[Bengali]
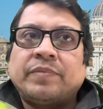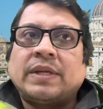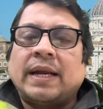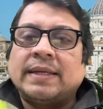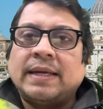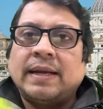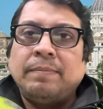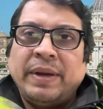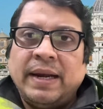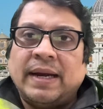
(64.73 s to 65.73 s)
যারা যারা
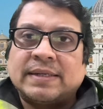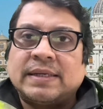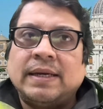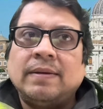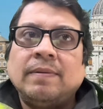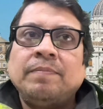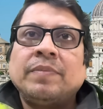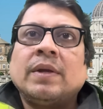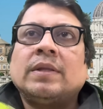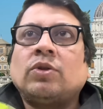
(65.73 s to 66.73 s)
মেল আসে
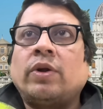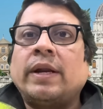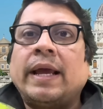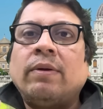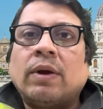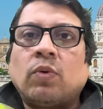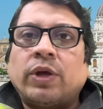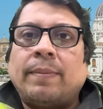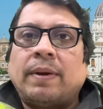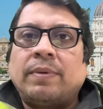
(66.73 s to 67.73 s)
ধরেন এগুলো
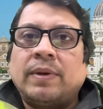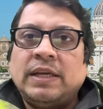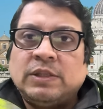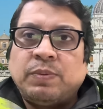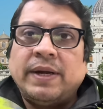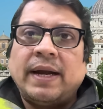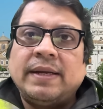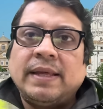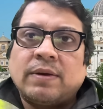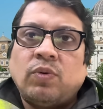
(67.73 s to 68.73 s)
কোথায় পাবে স্পিড
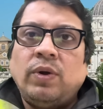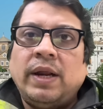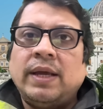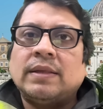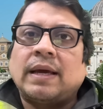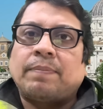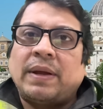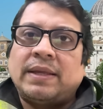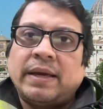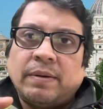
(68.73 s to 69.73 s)
আইডি দিয়ে খুললে তার
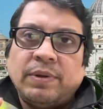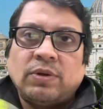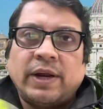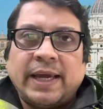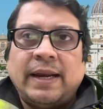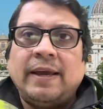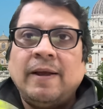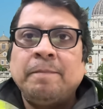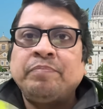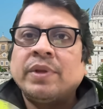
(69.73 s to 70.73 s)
প্রাতিকার ভিতরে গেলেই
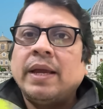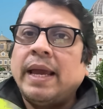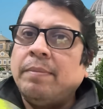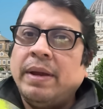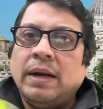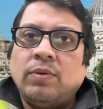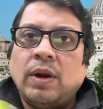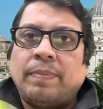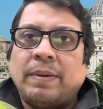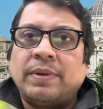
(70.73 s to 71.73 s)
এই
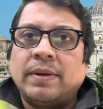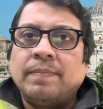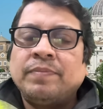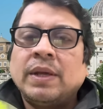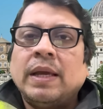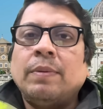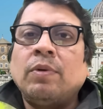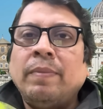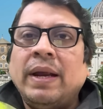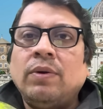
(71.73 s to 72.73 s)
মেলগুলো পাবে এবং
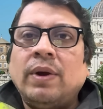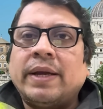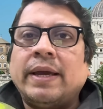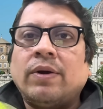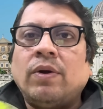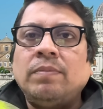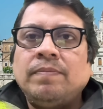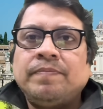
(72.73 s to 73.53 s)
মেলগুলো কীরকম